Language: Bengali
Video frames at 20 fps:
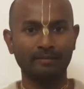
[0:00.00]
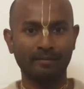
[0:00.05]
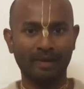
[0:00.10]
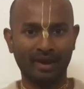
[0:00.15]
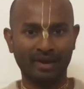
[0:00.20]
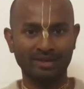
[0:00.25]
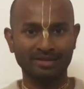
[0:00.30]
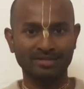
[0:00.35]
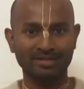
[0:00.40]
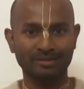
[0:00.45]

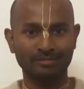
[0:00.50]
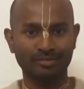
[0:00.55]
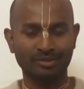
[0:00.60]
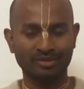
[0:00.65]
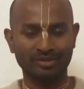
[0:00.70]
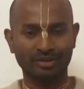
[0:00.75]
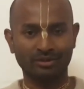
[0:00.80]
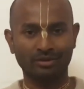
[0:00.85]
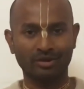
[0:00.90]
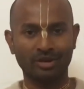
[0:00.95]
ম্যাগাজিন
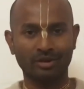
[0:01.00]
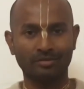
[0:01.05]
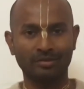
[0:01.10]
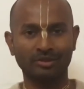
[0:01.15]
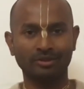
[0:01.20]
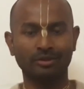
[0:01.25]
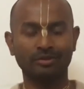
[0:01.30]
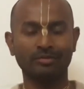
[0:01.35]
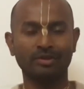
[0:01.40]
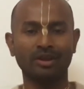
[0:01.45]
প্রচার করার
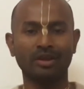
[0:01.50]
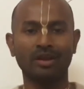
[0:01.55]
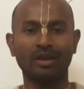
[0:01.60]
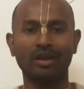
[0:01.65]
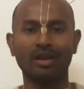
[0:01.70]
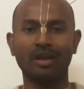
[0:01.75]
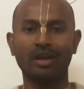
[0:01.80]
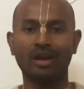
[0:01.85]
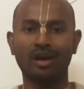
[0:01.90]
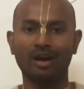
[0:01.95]
মাধ্যমে
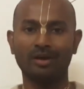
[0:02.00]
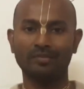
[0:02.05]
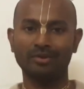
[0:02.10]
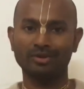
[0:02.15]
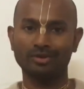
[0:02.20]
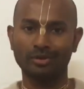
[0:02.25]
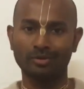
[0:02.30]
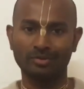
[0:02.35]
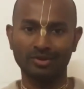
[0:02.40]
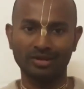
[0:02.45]
আমরা
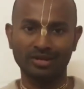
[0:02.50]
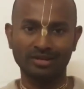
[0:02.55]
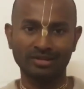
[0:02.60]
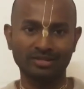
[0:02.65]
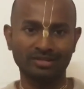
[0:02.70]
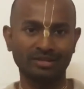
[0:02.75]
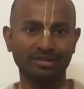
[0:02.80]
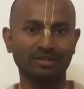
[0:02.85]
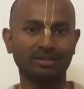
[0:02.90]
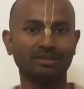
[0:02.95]
সবার
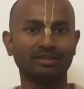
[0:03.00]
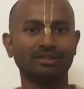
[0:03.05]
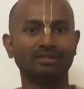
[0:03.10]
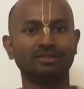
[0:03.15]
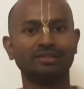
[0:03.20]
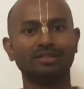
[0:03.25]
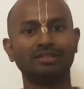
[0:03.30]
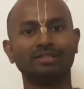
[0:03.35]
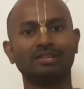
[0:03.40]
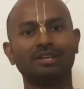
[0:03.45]
কাছে
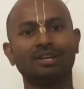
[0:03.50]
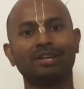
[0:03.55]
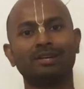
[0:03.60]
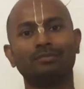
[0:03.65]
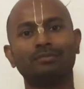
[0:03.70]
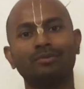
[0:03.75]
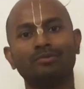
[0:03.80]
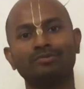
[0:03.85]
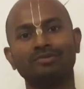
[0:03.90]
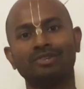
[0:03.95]
সেই শিক্ষাটা
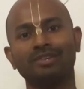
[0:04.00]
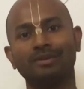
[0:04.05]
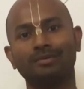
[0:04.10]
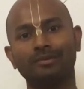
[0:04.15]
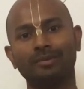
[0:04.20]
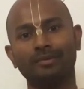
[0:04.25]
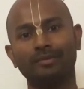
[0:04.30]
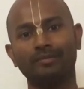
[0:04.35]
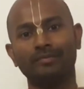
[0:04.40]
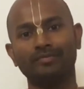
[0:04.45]
পৌঁছে দেব
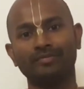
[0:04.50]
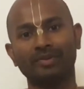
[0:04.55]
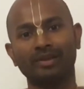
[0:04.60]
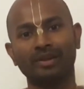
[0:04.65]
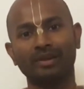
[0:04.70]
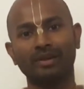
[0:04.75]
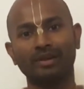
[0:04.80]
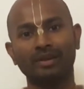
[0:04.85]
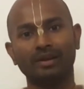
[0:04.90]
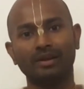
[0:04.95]

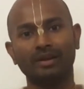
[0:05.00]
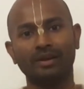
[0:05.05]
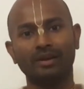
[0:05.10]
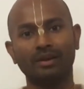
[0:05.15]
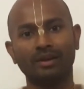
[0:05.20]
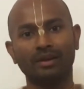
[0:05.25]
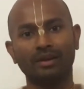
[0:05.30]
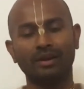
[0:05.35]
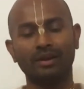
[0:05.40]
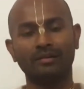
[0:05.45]

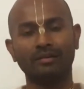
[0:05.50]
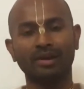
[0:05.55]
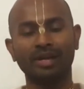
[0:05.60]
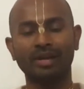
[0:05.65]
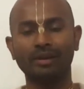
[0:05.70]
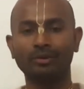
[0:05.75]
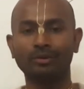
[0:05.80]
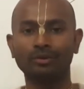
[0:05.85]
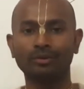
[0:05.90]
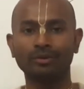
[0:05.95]
তো
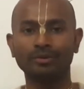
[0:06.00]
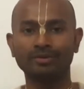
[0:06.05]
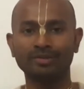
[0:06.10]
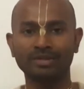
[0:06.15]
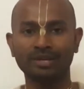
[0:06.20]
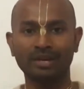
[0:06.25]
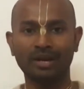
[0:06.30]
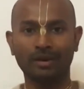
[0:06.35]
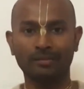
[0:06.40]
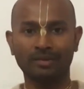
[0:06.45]
এইগুলো
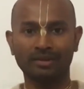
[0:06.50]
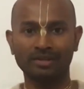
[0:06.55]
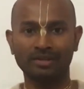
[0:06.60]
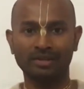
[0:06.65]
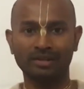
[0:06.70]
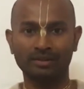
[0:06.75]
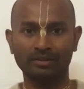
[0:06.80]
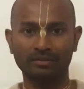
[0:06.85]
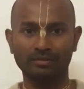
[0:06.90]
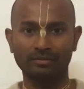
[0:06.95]
হচ্ছে
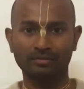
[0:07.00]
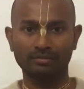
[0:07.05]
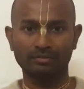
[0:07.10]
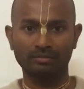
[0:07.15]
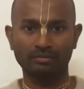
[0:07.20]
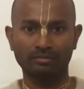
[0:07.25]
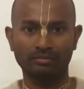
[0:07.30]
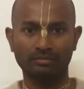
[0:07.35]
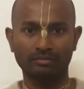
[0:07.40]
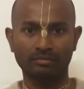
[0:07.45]
আমাদের
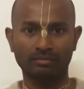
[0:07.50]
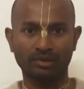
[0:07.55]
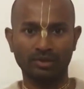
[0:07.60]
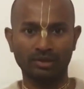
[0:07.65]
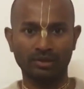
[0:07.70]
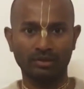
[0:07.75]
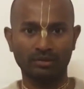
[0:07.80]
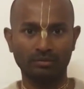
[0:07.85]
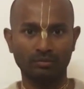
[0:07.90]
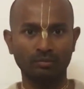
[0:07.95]

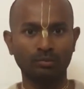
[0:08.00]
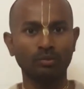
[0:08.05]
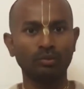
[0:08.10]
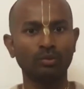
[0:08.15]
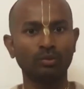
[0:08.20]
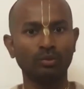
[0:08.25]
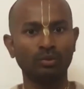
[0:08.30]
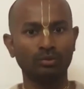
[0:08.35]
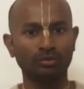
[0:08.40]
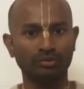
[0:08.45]
মানে
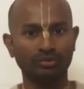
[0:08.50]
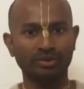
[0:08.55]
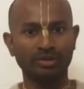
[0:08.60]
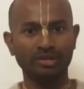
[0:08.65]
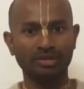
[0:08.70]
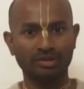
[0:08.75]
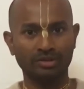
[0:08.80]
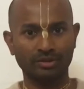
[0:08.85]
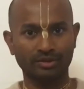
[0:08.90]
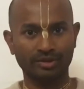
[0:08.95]
মূল
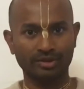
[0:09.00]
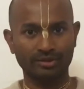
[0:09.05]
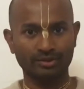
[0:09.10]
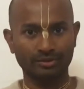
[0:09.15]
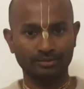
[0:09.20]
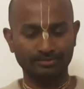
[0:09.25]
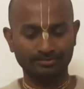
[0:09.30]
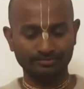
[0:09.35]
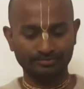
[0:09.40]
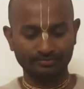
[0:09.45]
উদ্দেশ্য কিছু